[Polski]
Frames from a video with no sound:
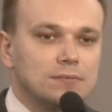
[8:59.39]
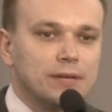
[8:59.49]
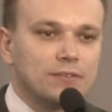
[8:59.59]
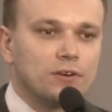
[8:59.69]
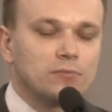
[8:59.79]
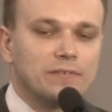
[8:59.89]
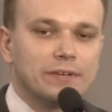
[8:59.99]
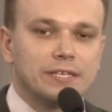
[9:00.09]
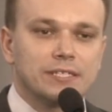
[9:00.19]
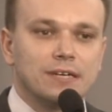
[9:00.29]
Platforma
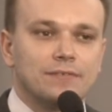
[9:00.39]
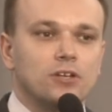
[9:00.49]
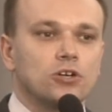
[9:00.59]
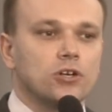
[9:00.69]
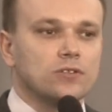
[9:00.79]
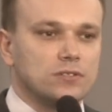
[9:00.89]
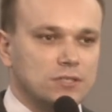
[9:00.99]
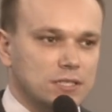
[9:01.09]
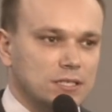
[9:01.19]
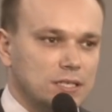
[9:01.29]
Obywatelska
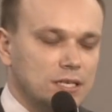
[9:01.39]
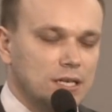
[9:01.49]
wielokrotnie